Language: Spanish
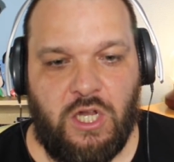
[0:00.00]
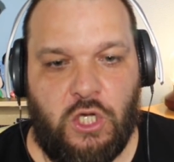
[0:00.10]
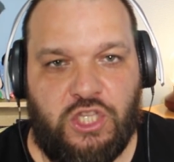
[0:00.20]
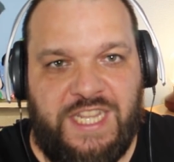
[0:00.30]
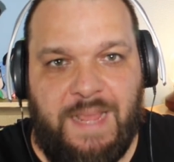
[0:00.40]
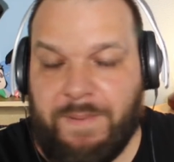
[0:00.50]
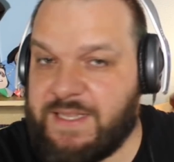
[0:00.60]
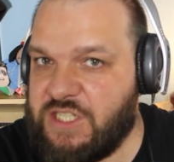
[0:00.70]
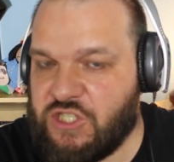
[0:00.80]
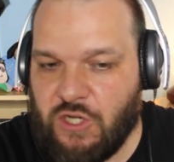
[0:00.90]
No tiene
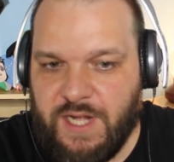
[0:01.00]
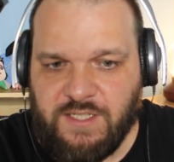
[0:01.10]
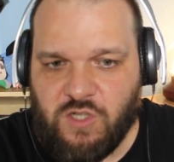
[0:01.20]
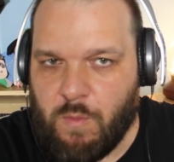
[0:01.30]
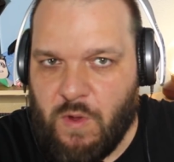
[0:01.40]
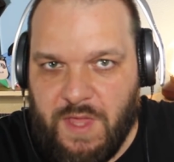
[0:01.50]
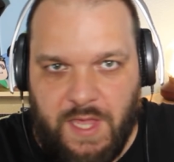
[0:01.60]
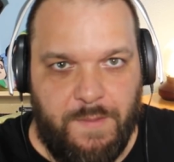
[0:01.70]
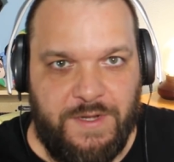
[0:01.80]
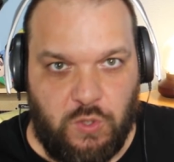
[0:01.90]
pretensiones como
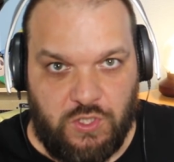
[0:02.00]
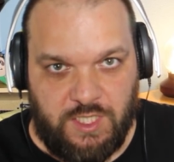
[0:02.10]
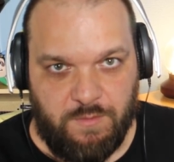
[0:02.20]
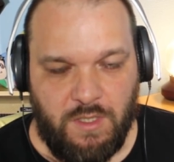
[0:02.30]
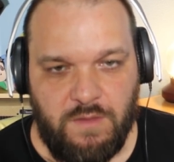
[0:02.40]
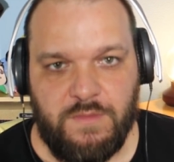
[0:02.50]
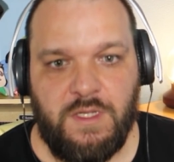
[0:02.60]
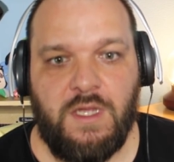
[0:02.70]
de virtuosismo,